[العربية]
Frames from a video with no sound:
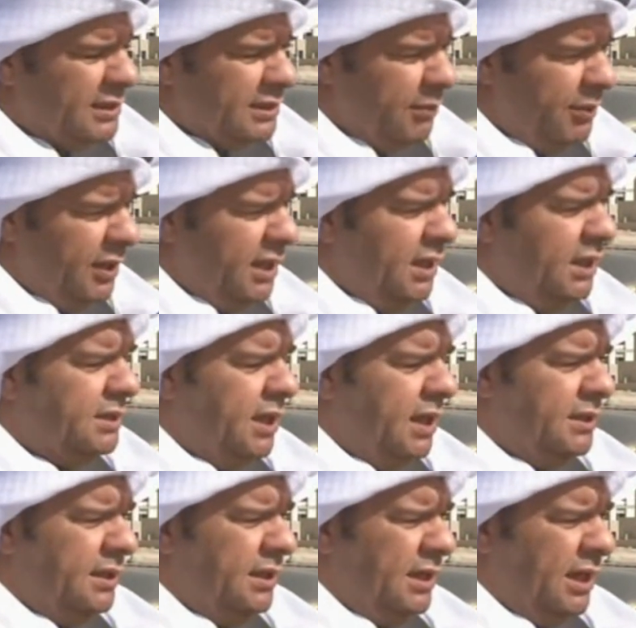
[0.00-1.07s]
تبعيه
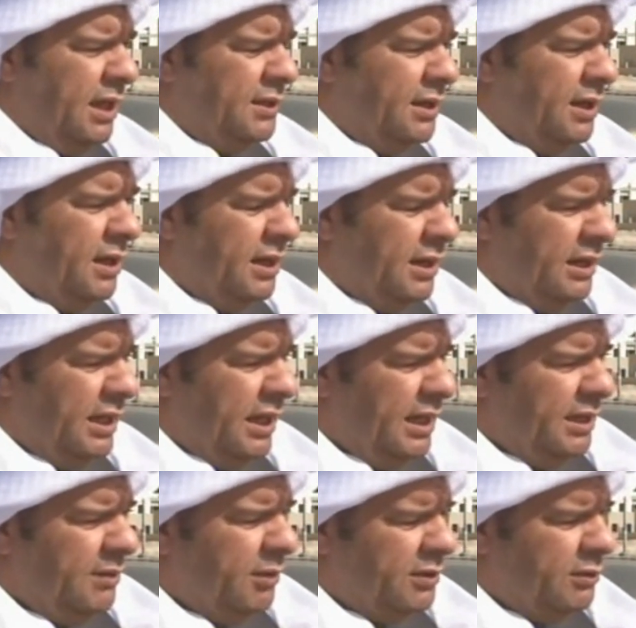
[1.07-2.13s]
هذه الاضرار
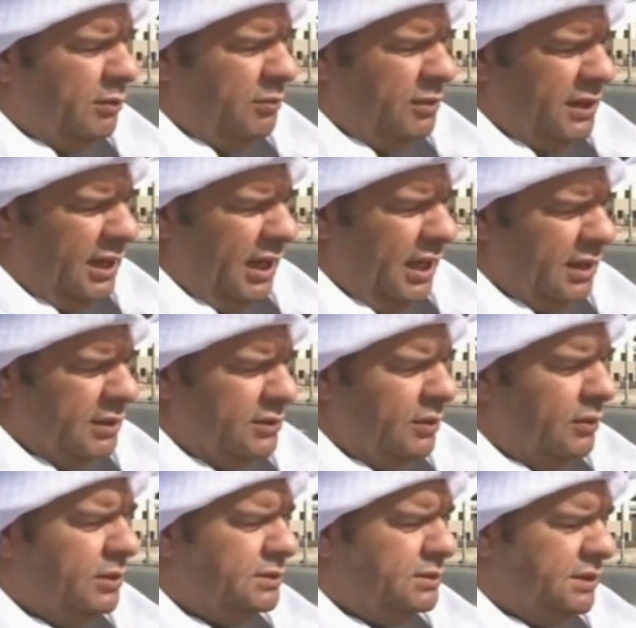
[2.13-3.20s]
لاي ما تقول مثل عقد
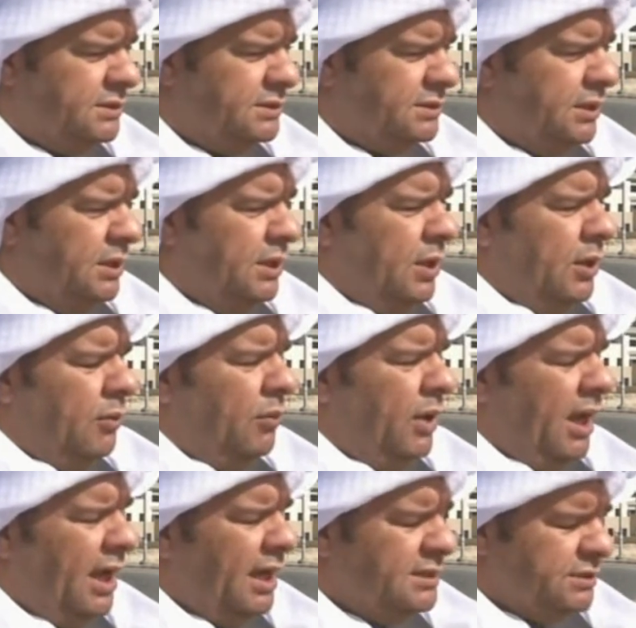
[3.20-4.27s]
انجز
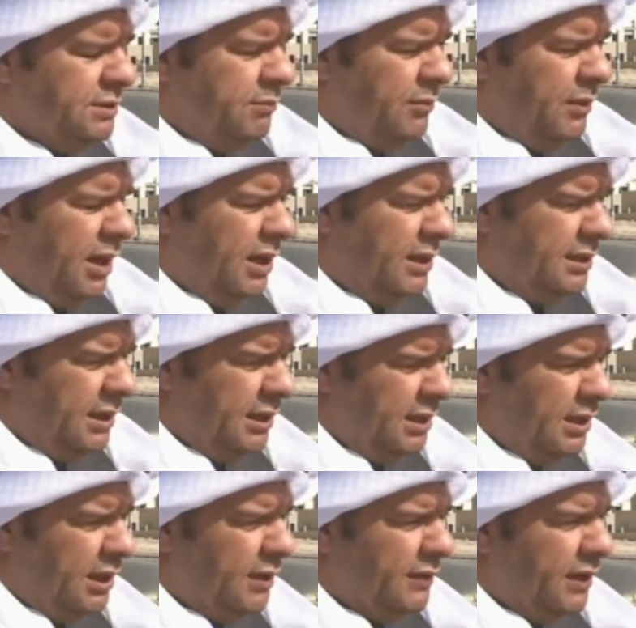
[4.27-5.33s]
وحجم هذه
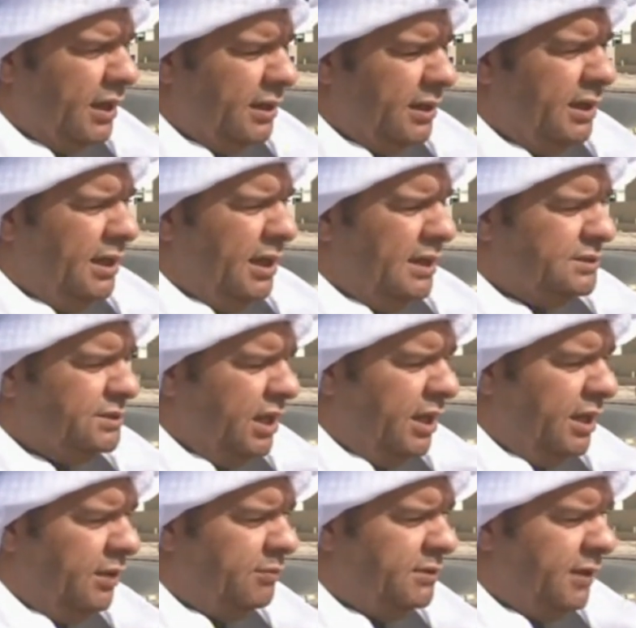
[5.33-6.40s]
الاضرار الى
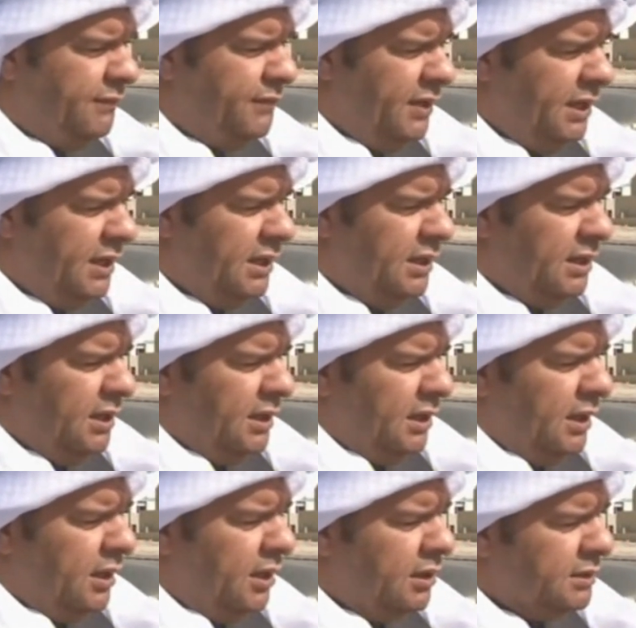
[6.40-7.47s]
جانب تفعيل
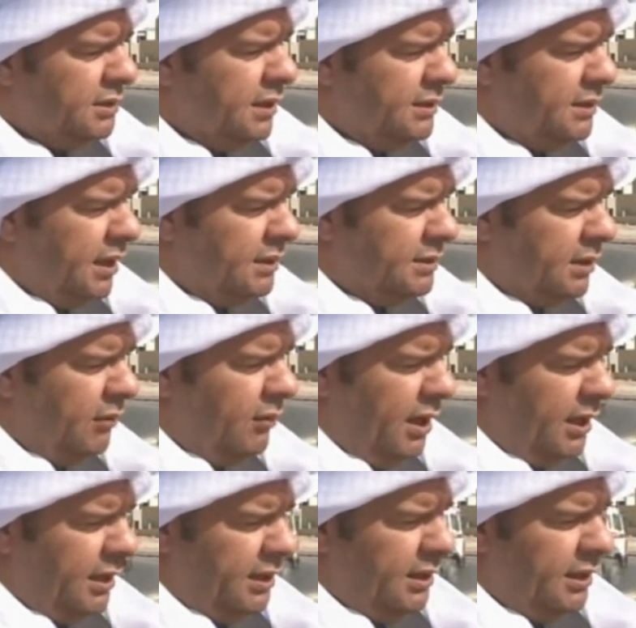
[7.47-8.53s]
خطة
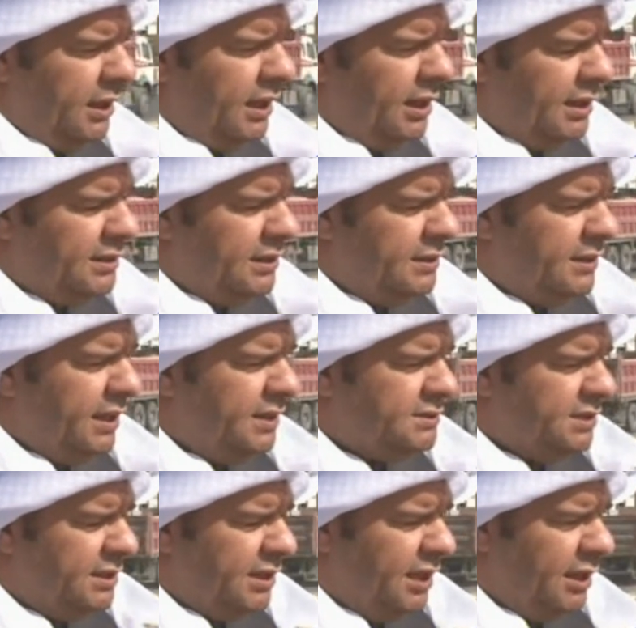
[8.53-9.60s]
الطوارئ التي
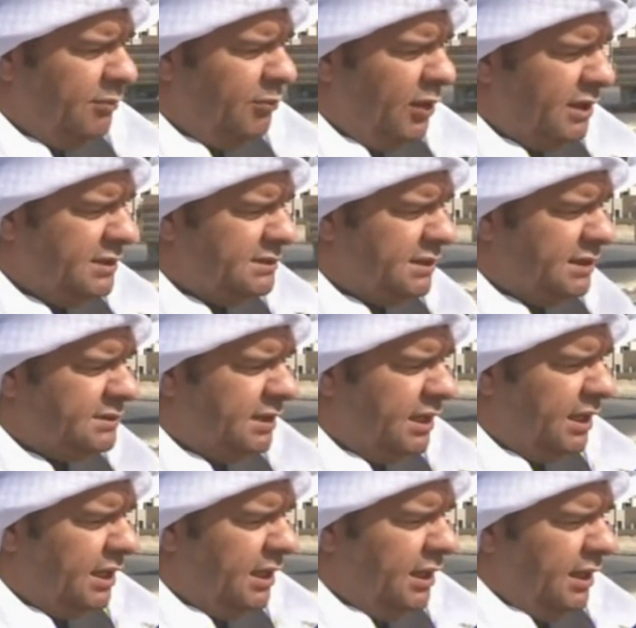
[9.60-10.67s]
انتهجتها
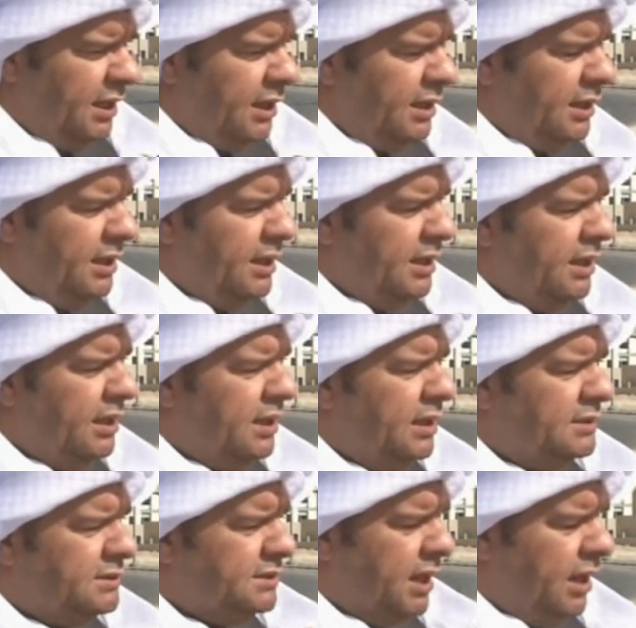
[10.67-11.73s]
المؤسسة
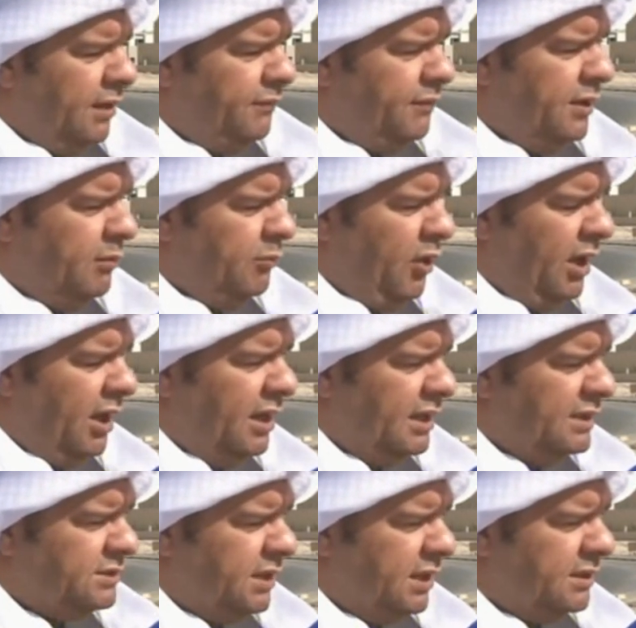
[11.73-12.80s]
للإسراع في
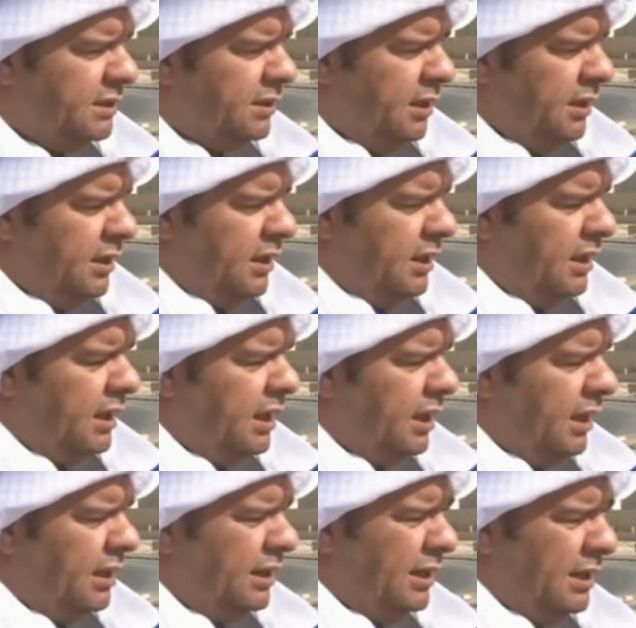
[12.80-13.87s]
معالجة
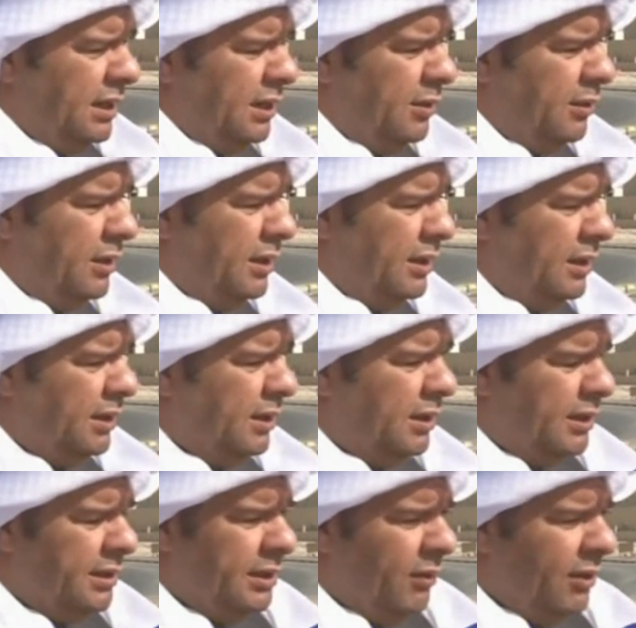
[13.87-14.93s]
آه،
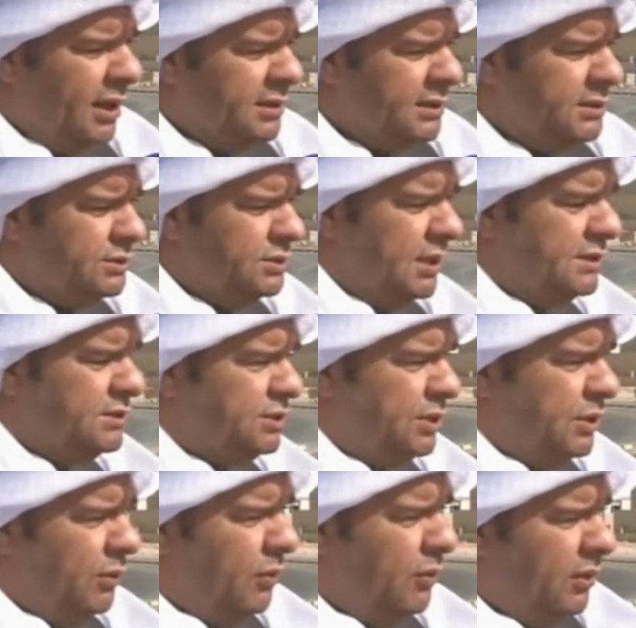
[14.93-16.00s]
آه، النواتج
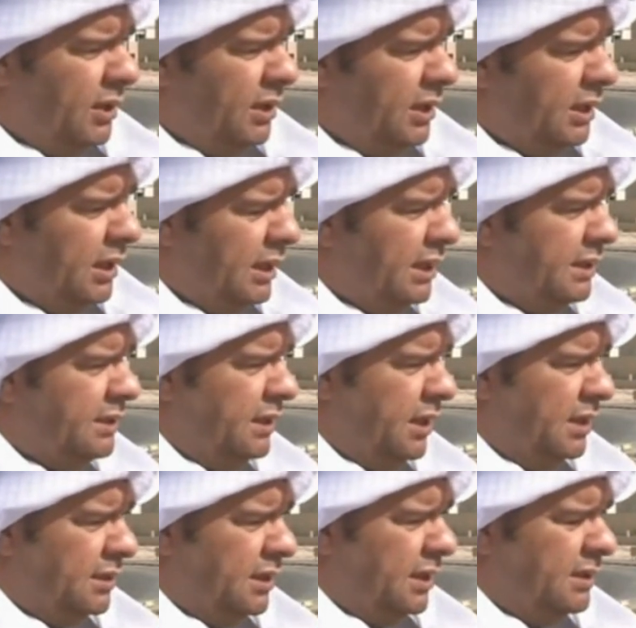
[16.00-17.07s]
السيول التي
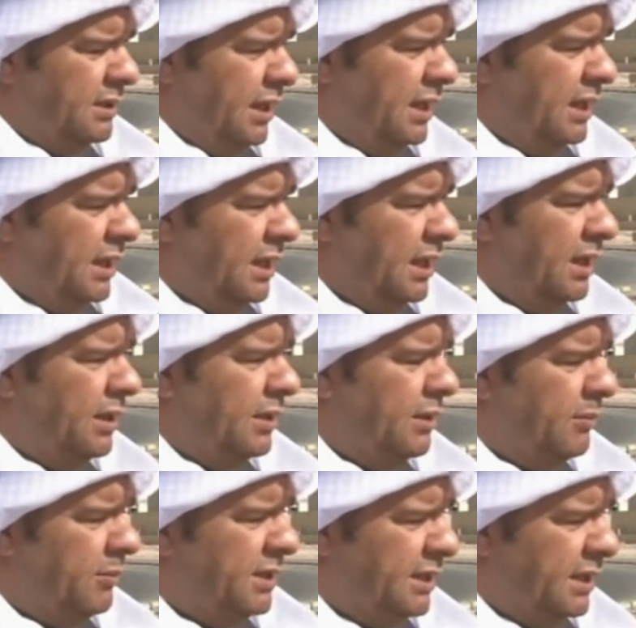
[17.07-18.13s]
هطلت على
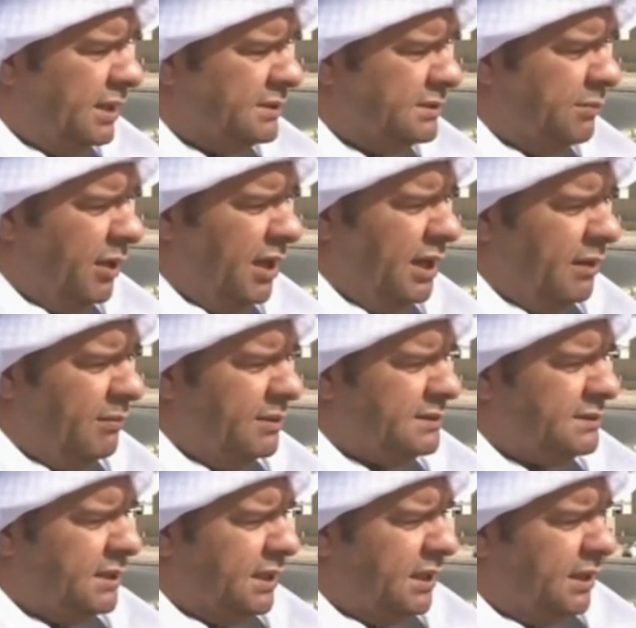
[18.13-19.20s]
آه، مدينة صباح الأحمد
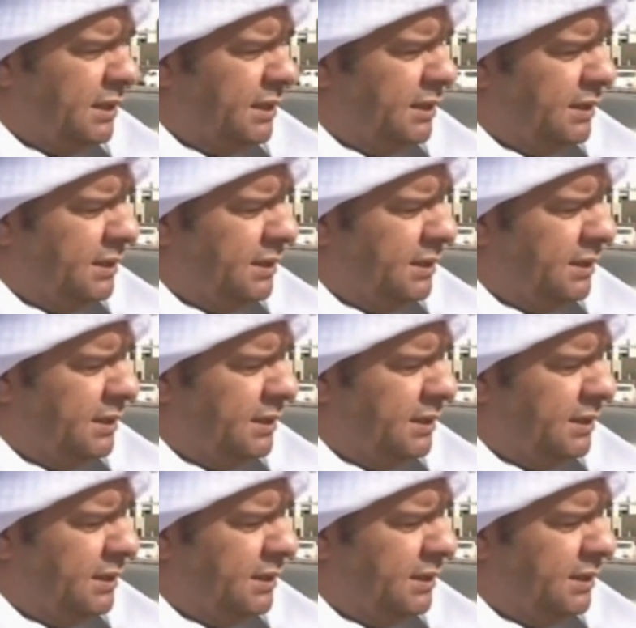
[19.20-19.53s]
السكنية